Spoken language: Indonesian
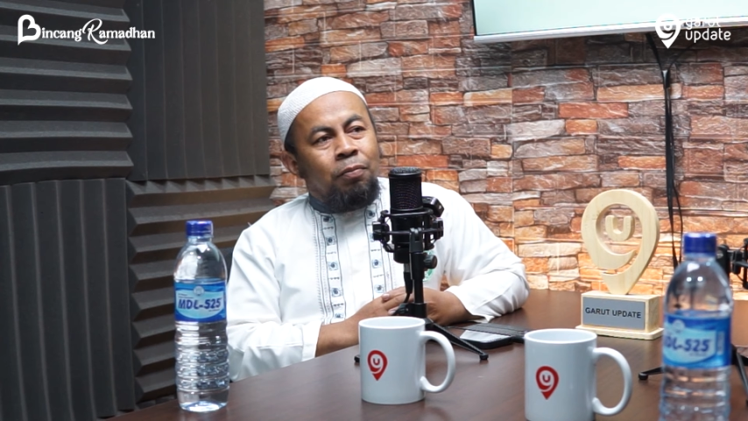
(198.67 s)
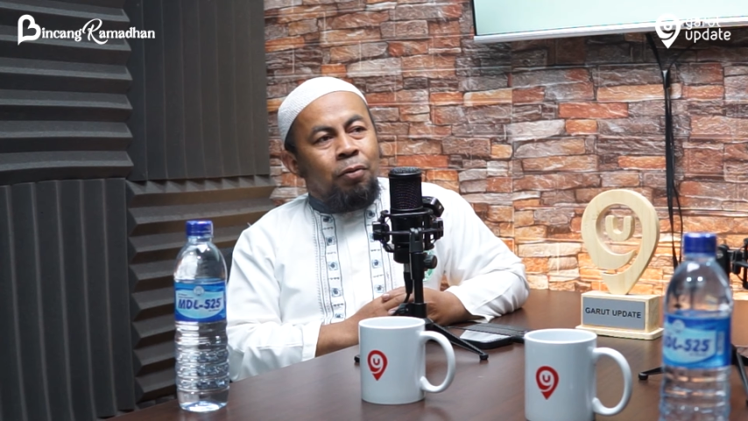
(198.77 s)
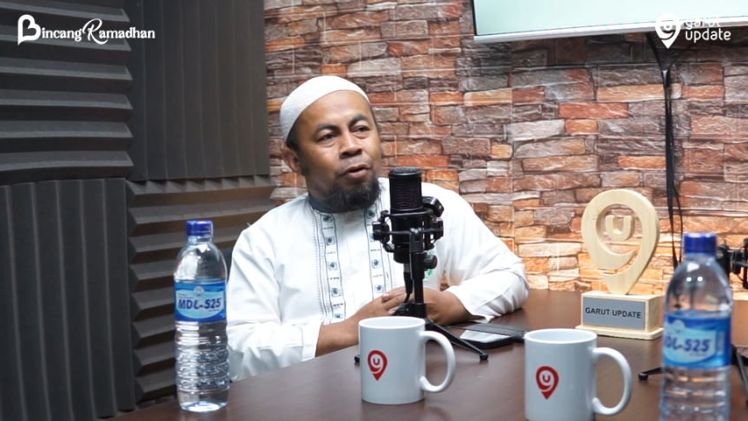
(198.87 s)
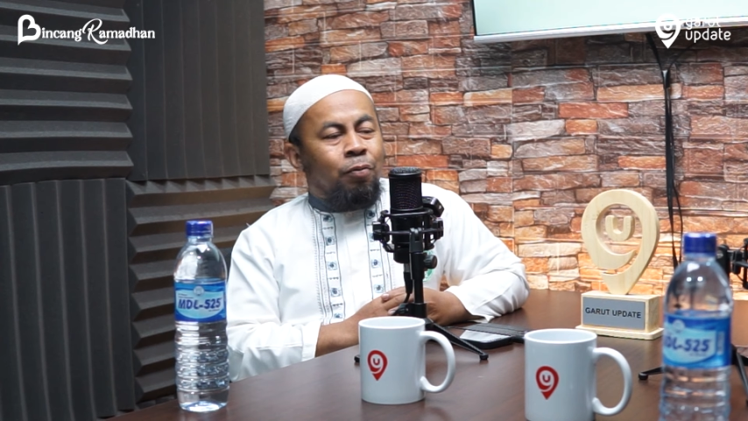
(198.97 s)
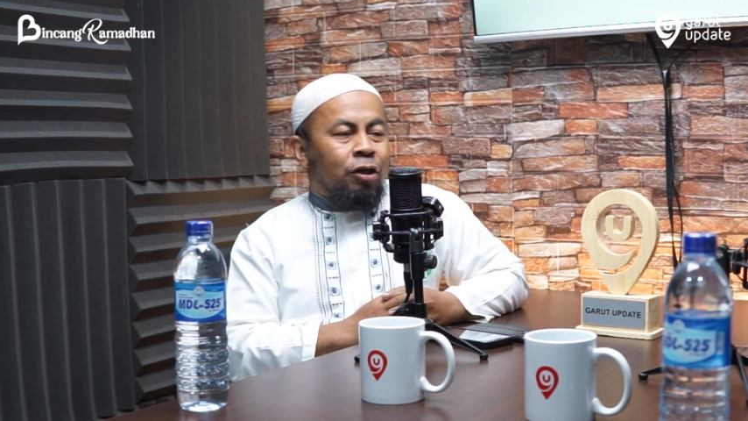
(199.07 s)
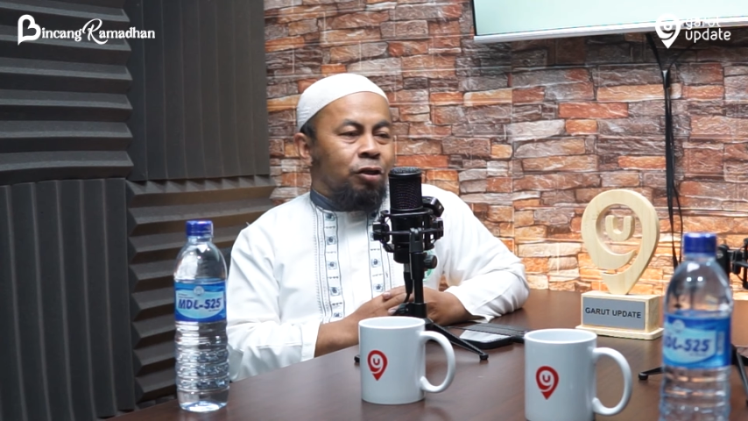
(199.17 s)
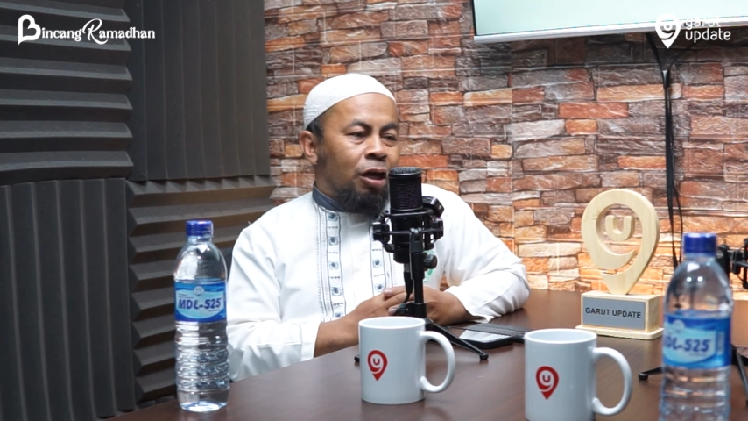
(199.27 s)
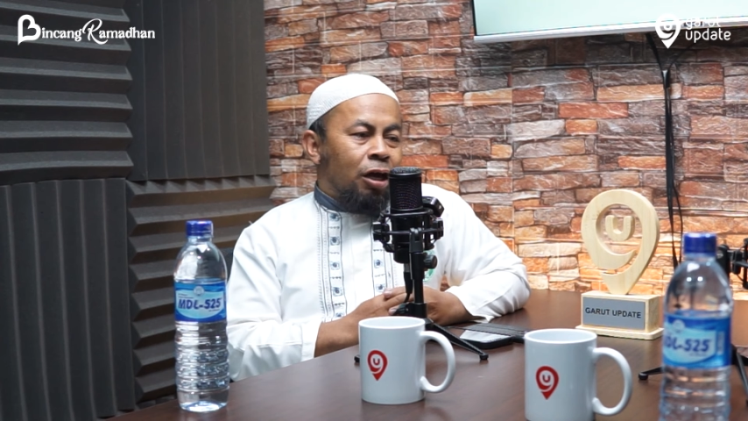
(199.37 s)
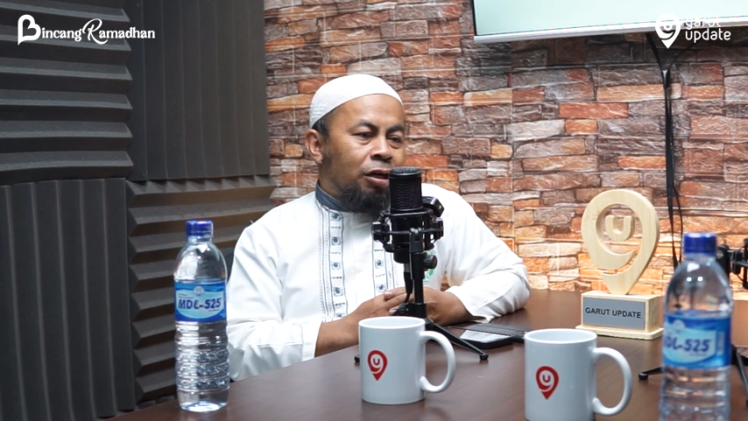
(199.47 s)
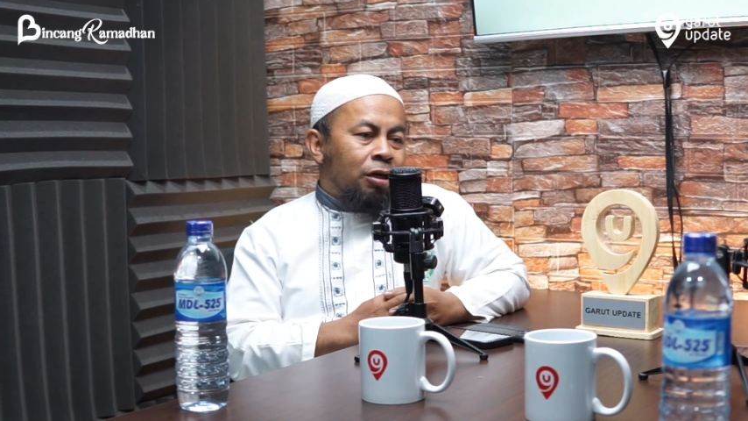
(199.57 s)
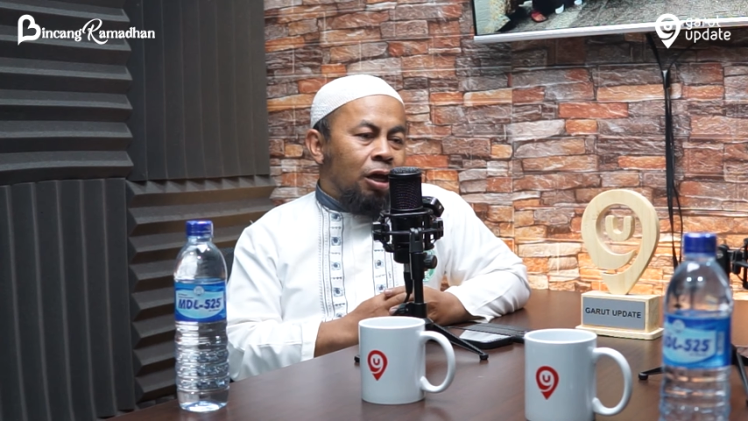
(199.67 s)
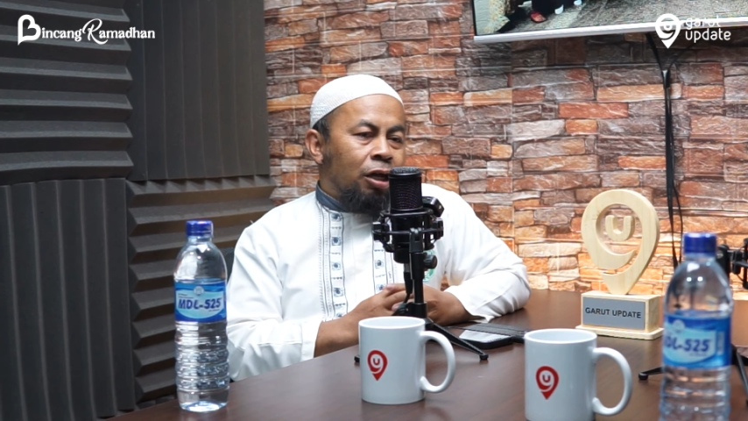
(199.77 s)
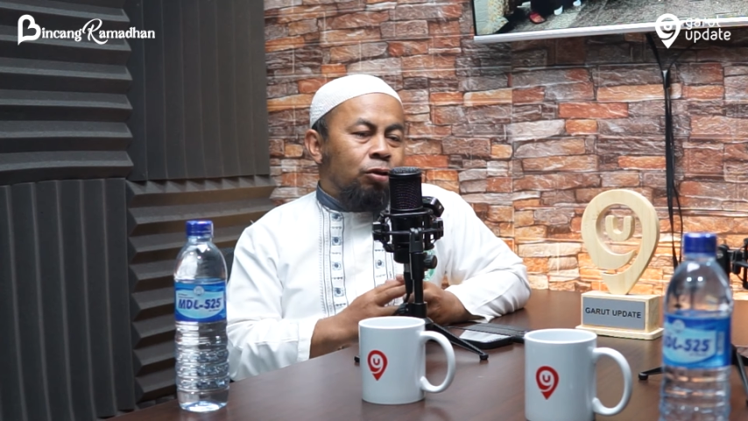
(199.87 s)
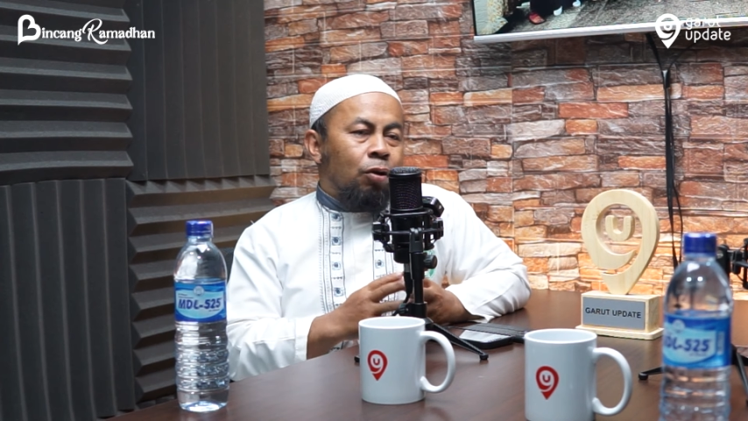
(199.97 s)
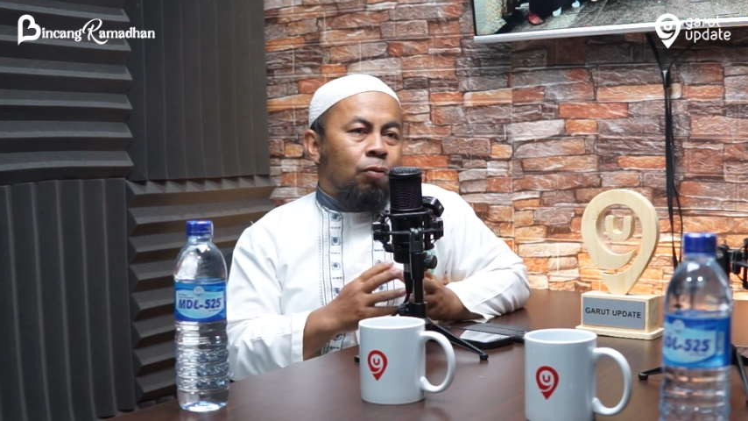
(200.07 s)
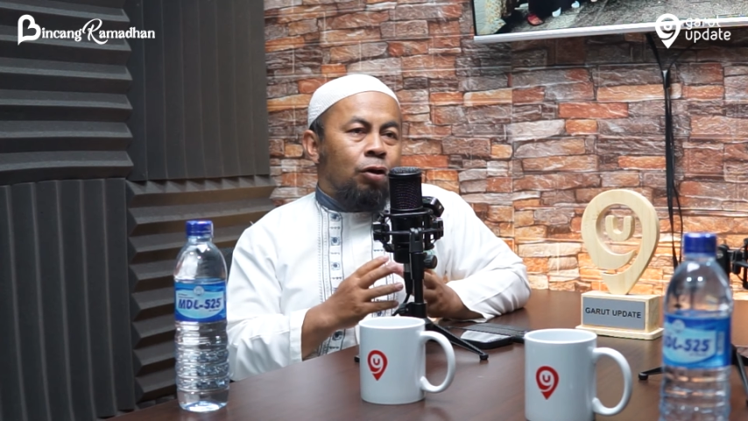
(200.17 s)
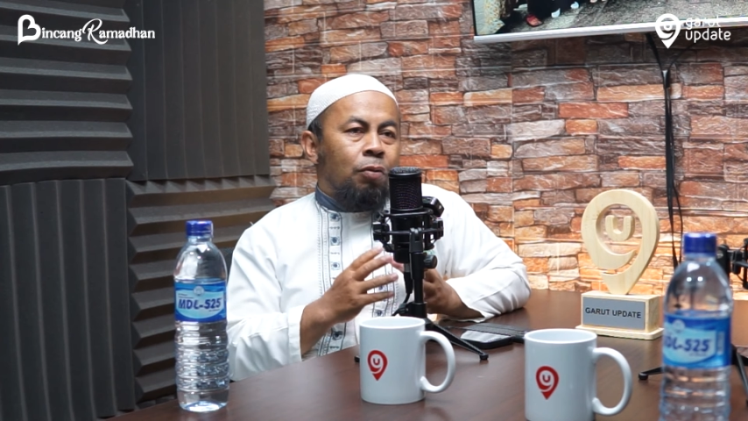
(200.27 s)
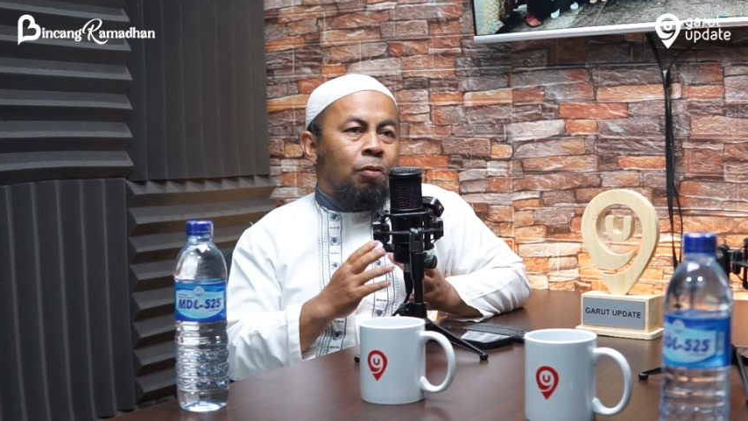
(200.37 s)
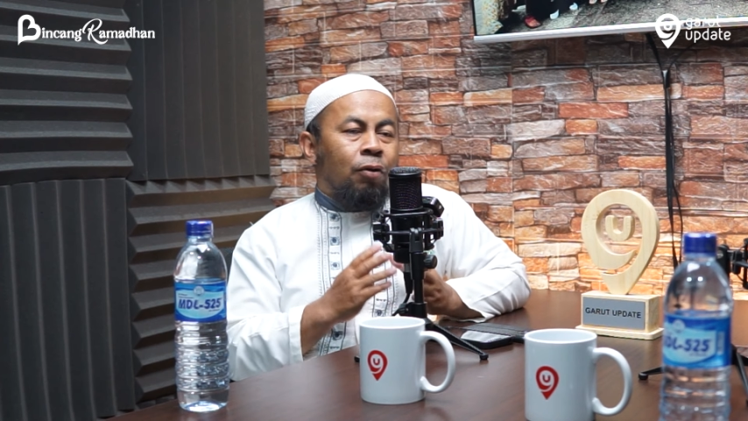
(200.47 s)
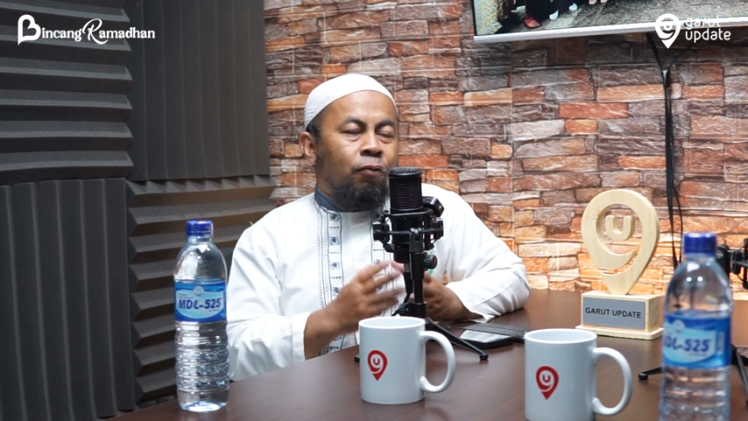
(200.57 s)
pembebasan atau
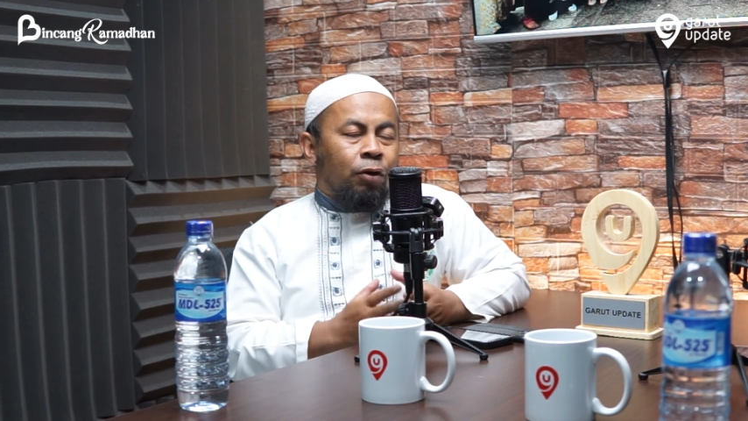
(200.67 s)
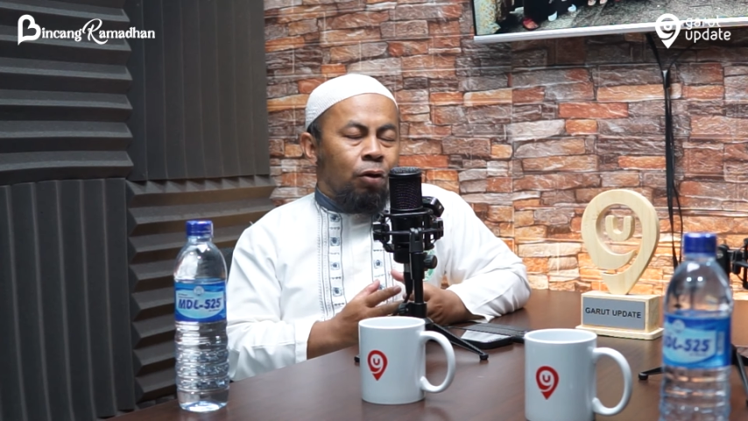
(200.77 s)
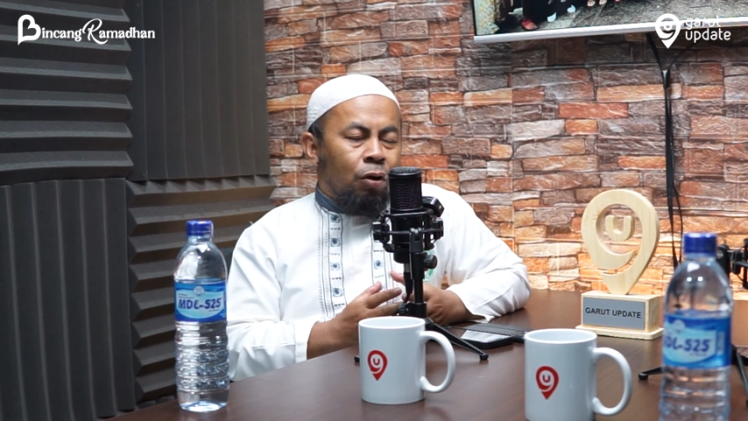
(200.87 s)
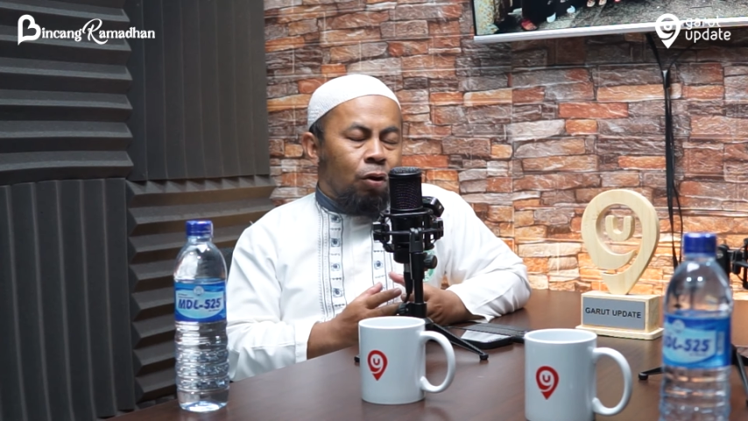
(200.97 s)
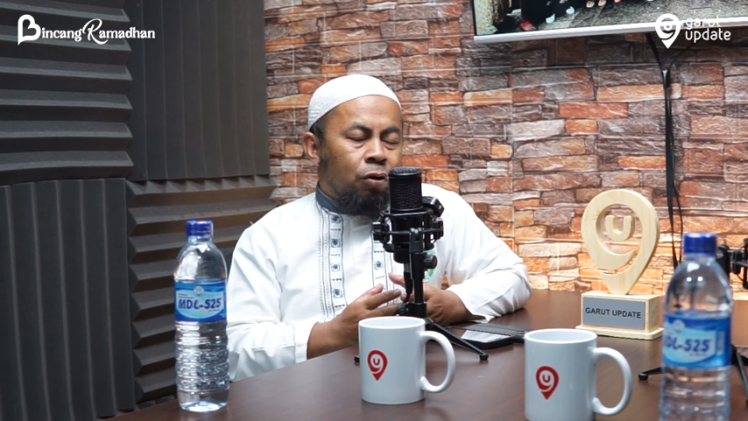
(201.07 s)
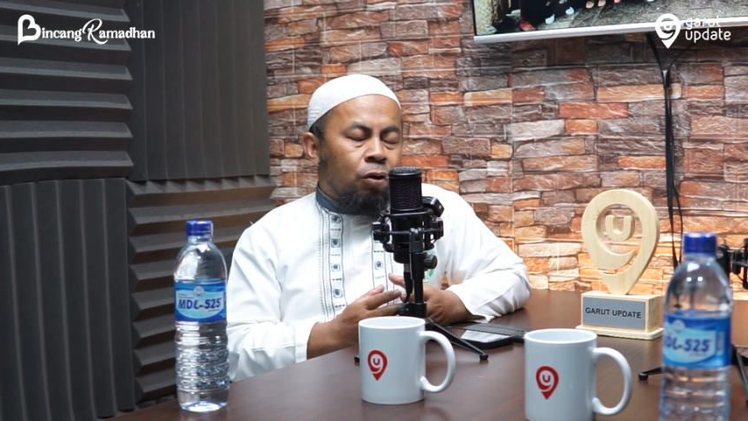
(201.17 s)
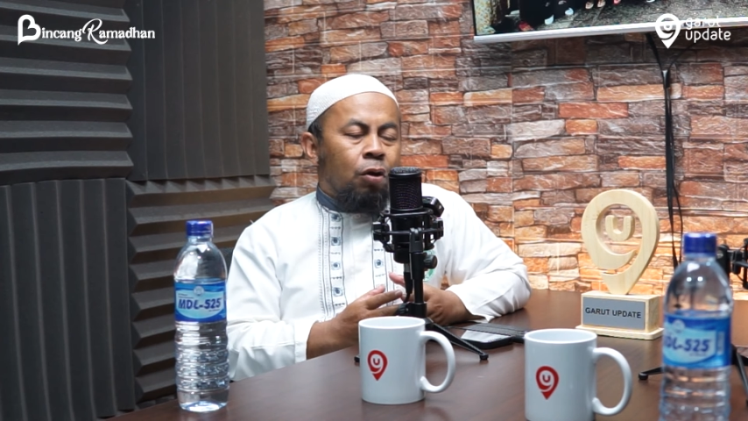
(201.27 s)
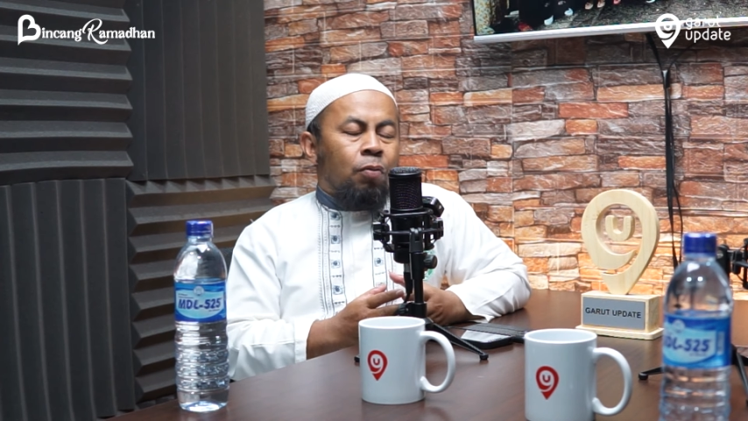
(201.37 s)
bulan maghfirah,